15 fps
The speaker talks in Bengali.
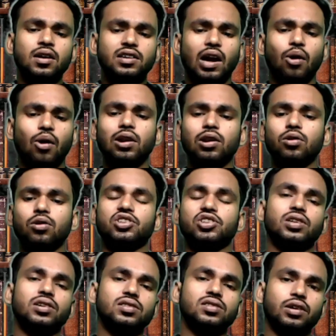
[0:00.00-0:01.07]
টাওয়ার
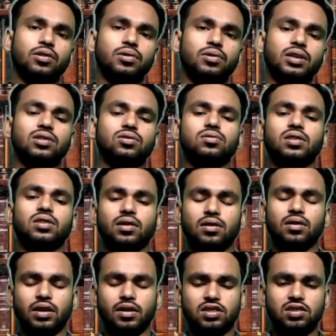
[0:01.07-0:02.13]
লোকেশন চেক করে কিন্তু জানা
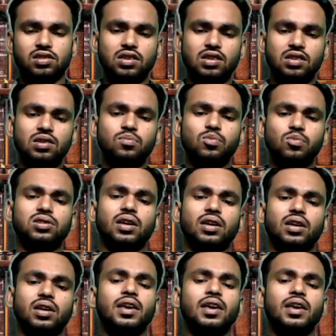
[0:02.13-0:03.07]
গেছে যে ইতিমধ্যেই